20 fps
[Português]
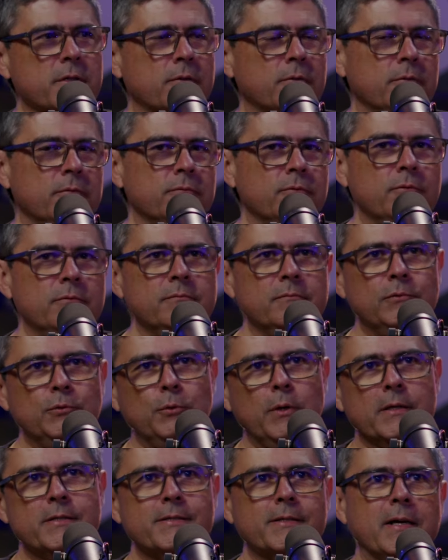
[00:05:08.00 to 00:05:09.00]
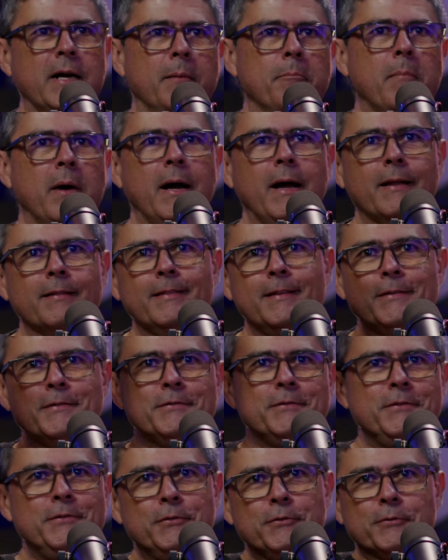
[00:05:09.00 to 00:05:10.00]
com duas camadas
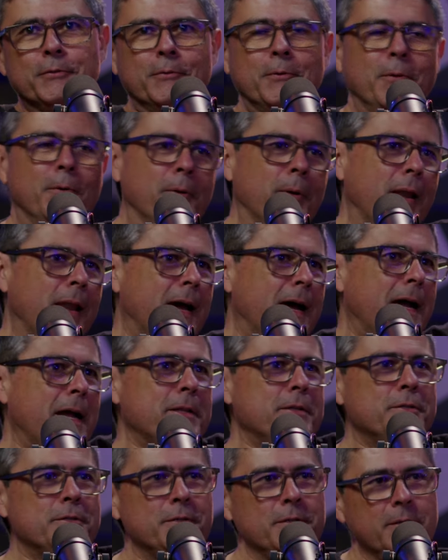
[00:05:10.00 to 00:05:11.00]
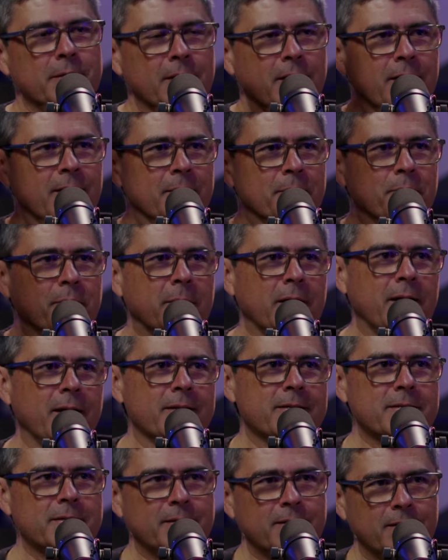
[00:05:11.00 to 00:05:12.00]
de chocolate. É, mas há tá muito mas... tempo
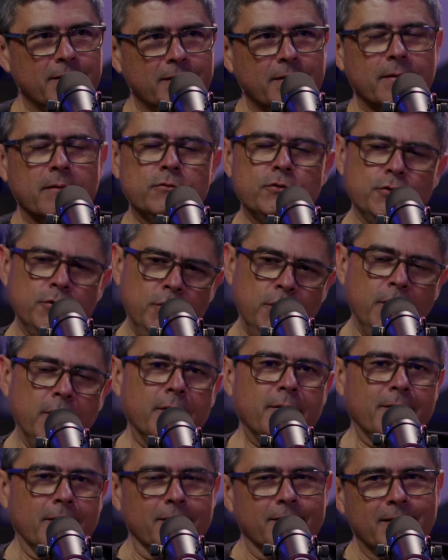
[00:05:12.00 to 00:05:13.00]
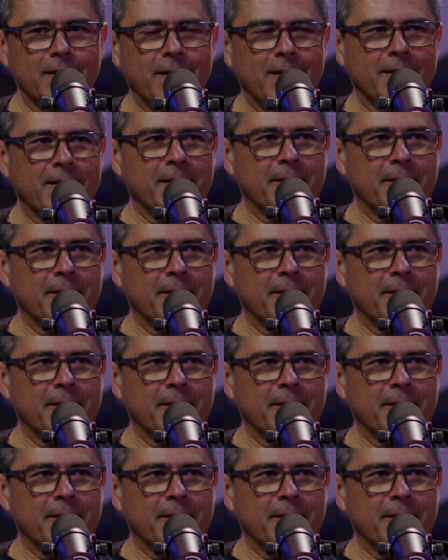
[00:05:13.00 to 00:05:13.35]
também, né? Sim. Que desde que eu me